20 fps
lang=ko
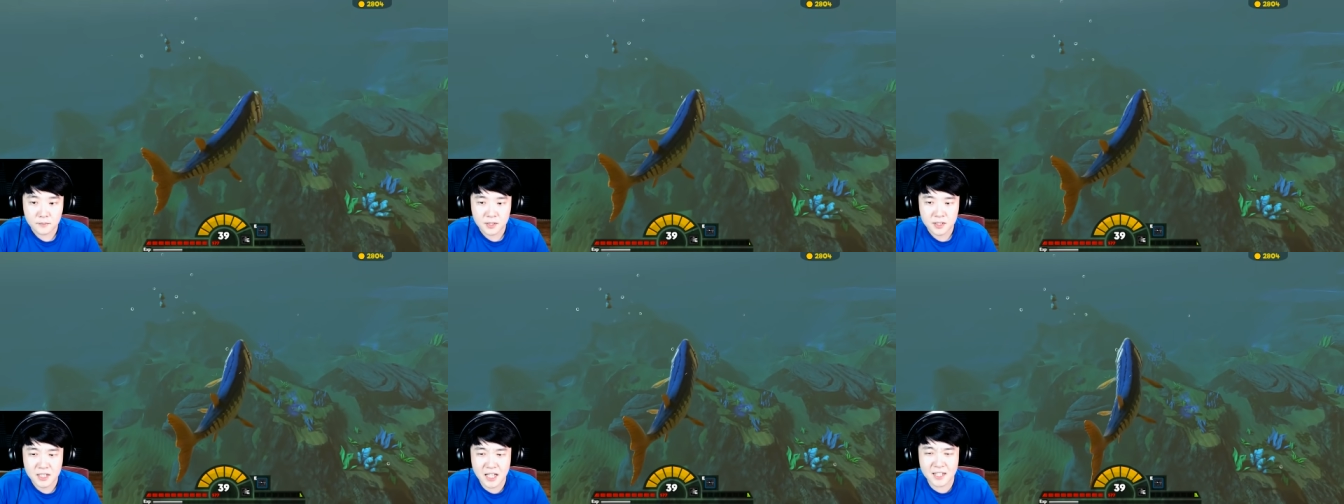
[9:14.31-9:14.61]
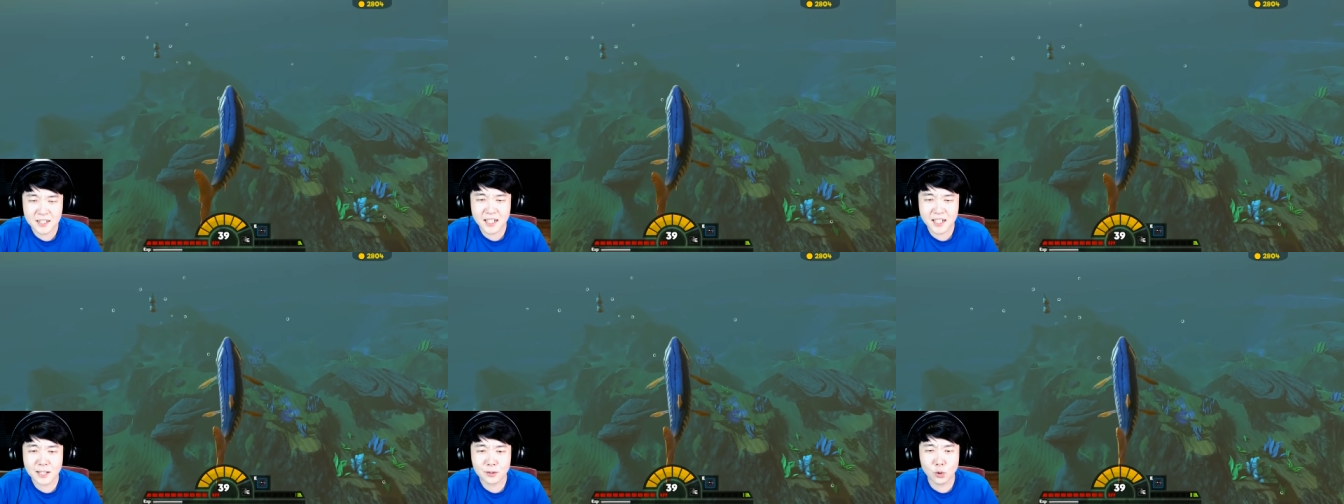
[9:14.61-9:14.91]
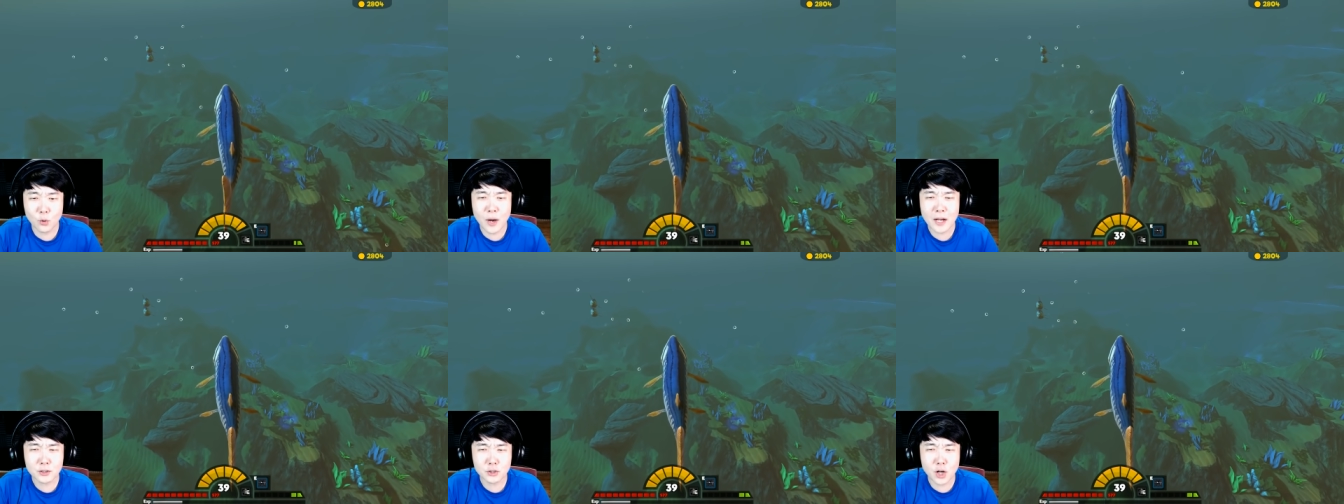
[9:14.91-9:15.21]
얘들아
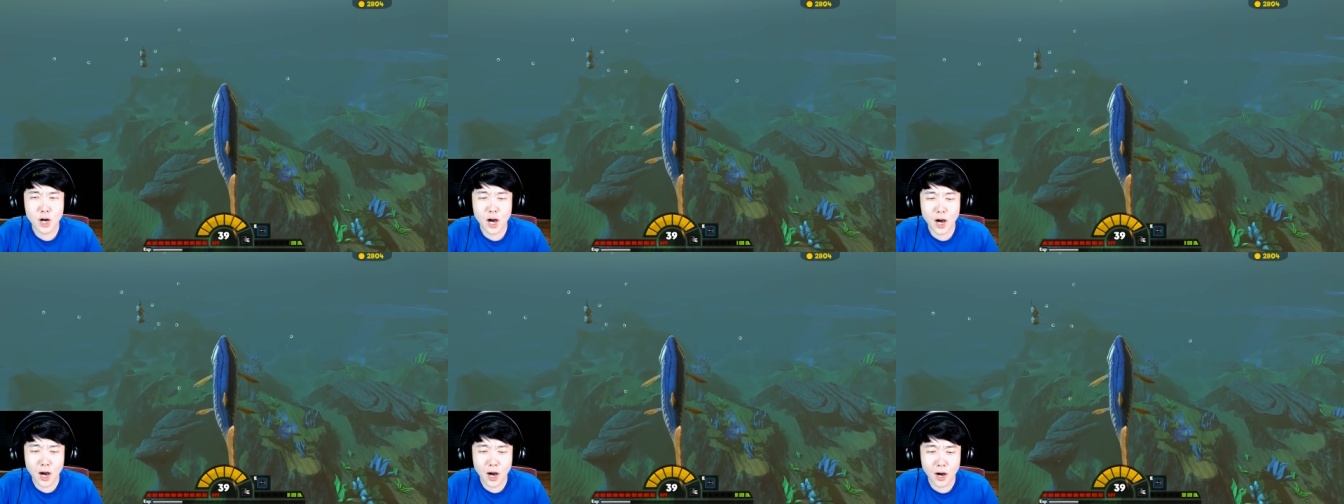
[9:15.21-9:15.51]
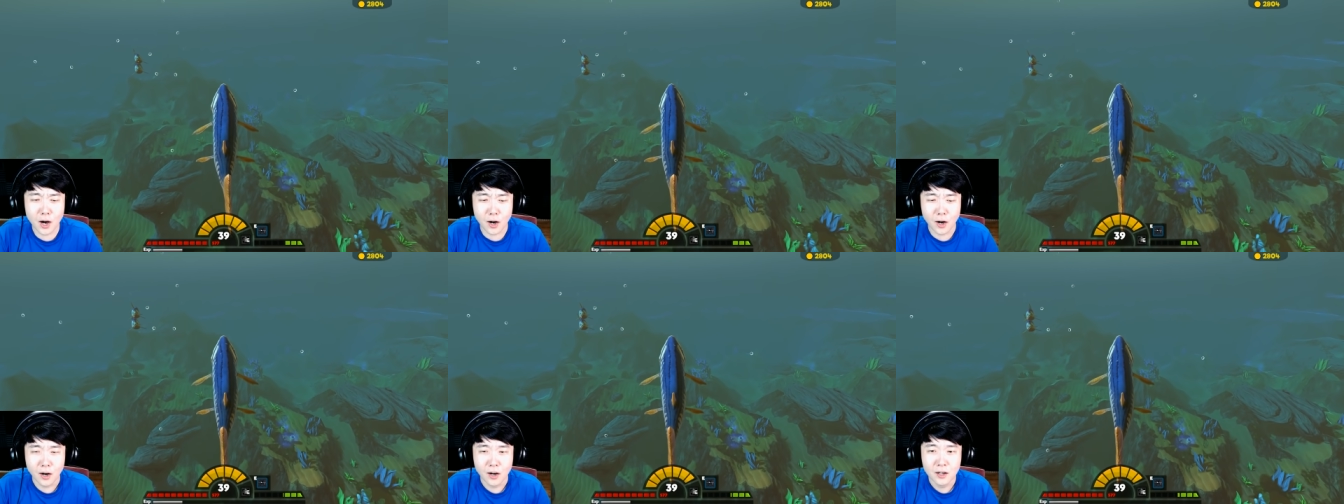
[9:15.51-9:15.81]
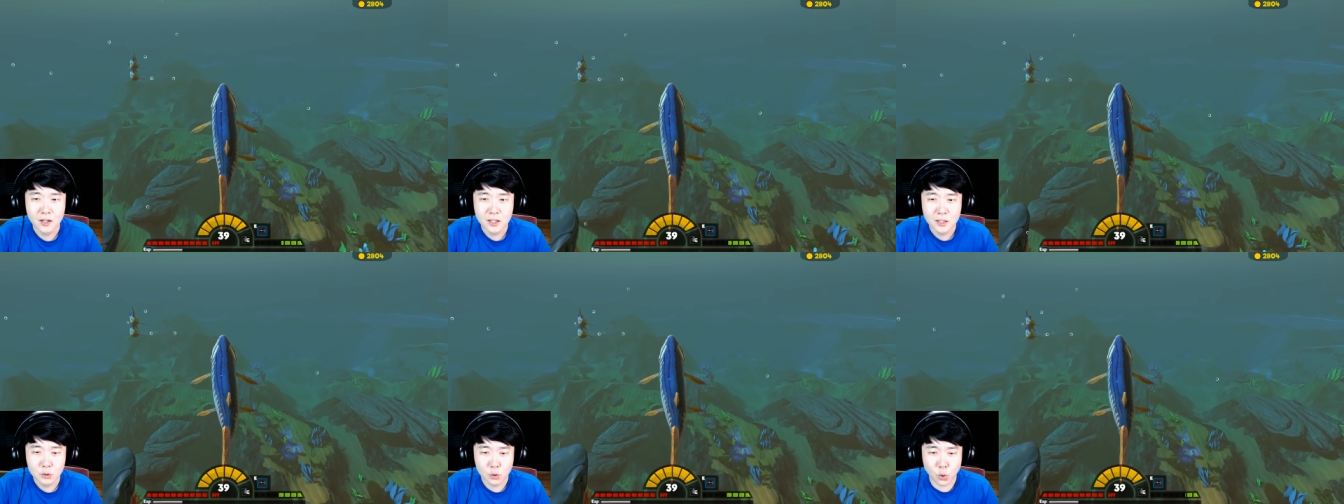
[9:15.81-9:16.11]
도와줘!
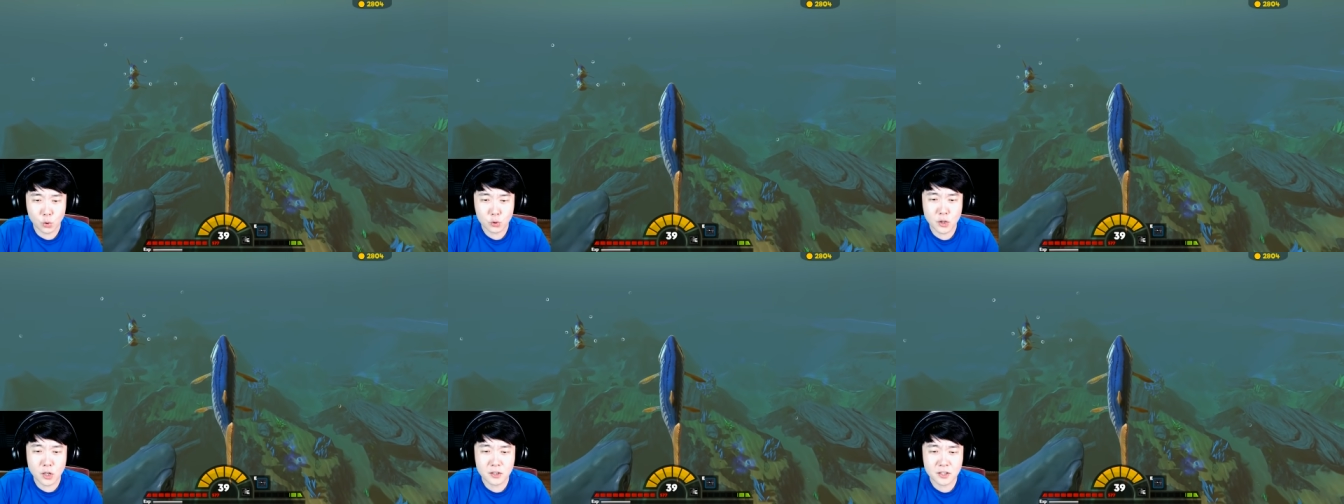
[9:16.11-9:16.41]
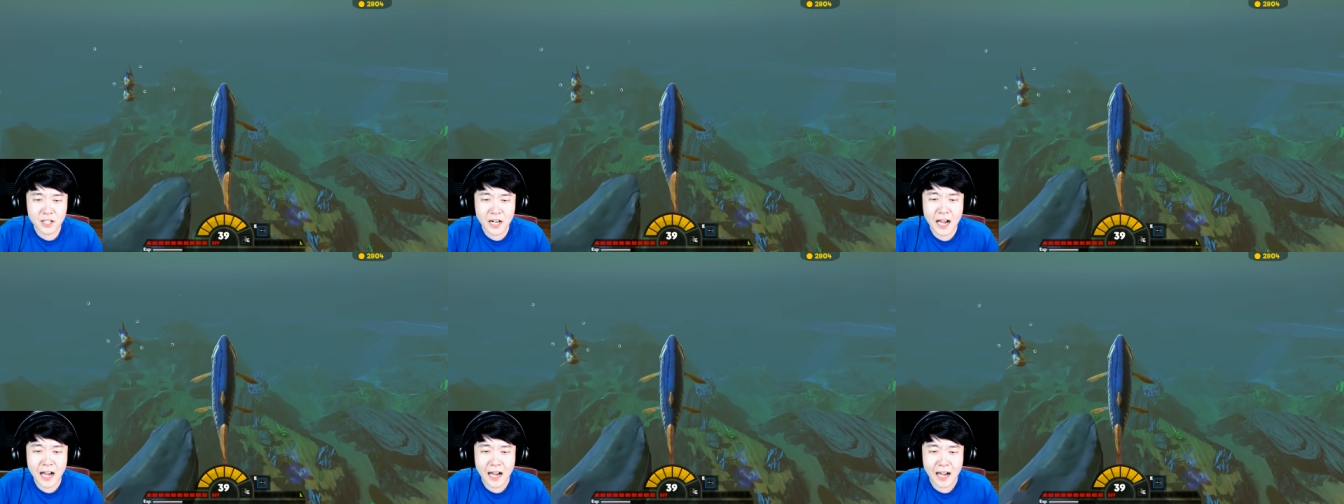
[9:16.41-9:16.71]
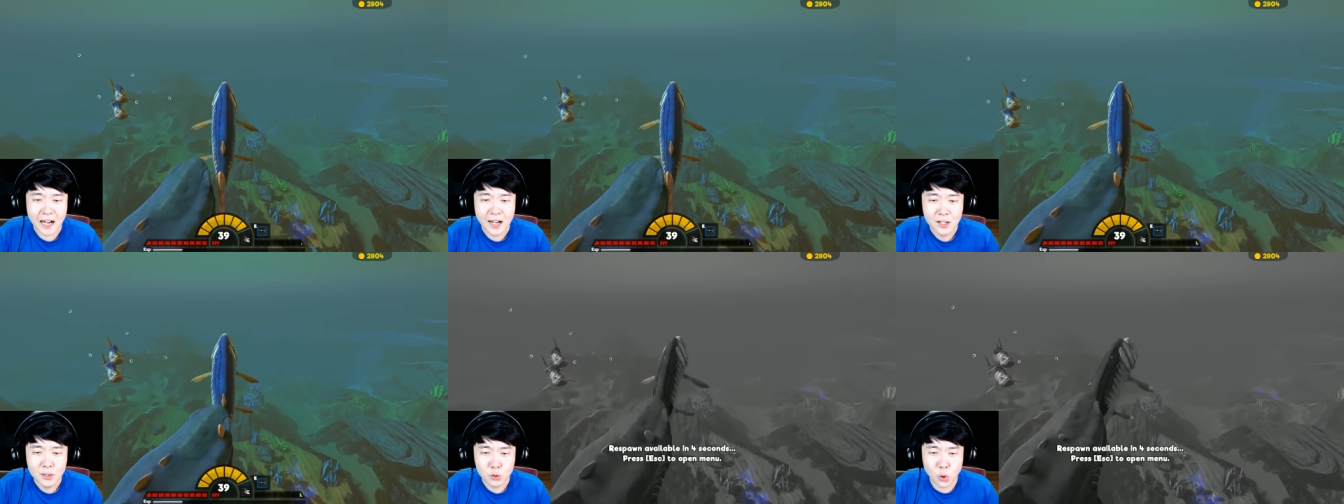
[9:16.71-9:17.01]
동료들아!
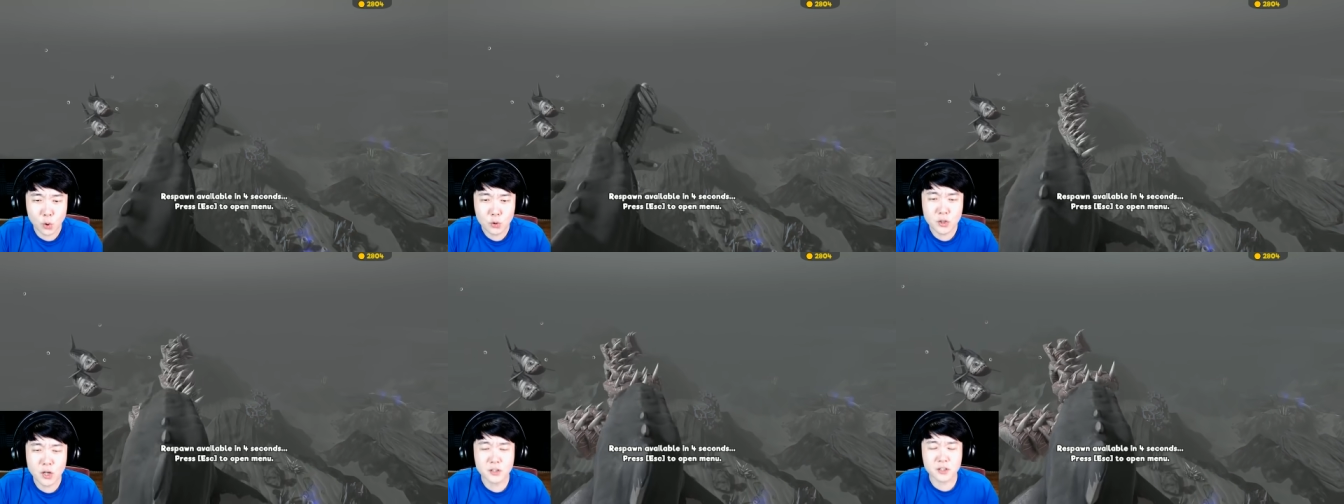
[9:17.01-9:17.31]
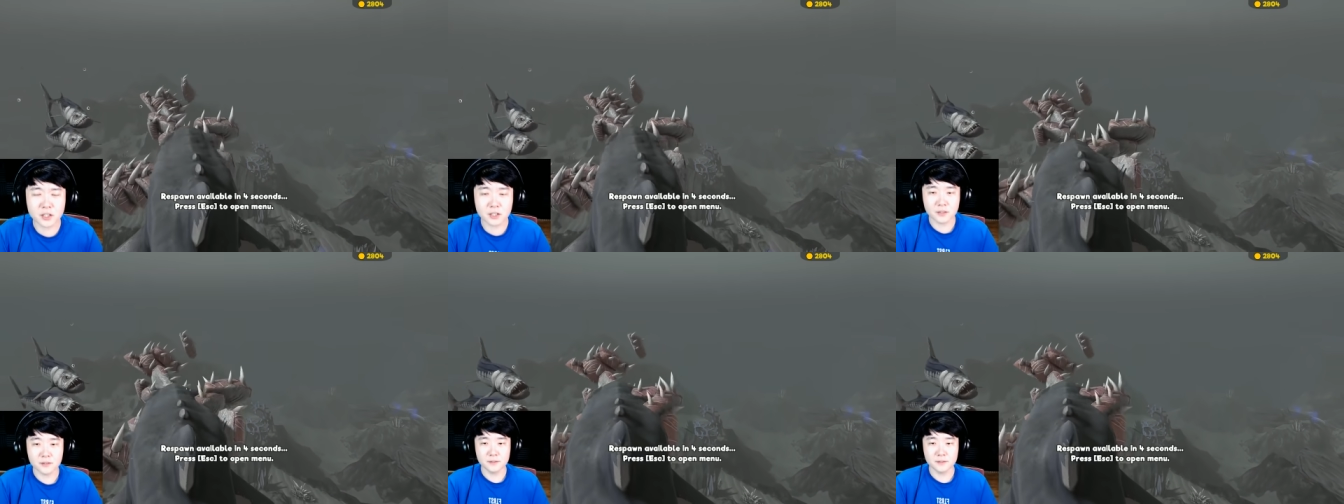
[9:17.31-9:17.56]
동료들아!